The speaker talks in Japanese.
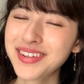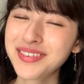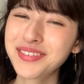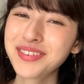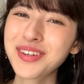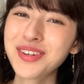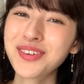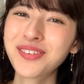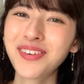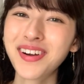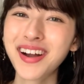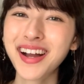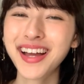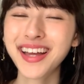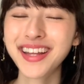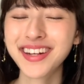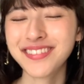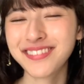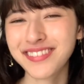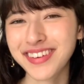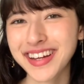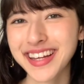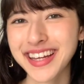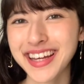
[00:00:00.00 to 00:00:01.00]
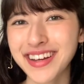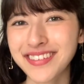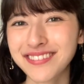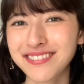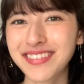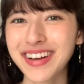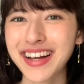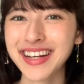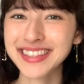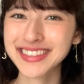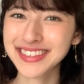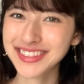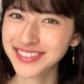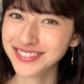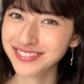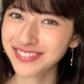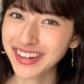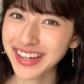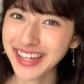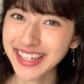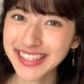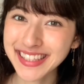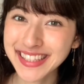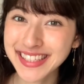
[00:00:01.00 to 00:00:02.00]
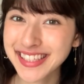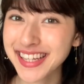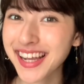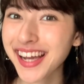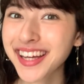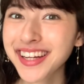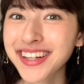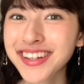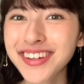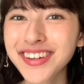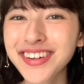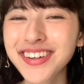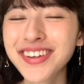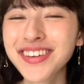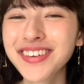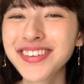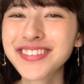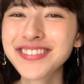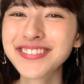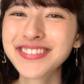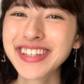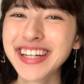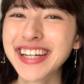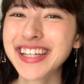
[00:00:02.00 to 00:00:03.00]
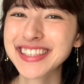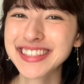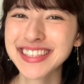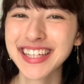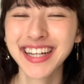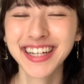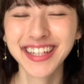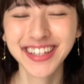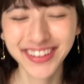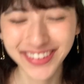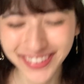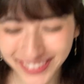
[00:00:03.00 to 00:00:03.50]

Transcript: everyone! Welcome back to my channel! 皆さん、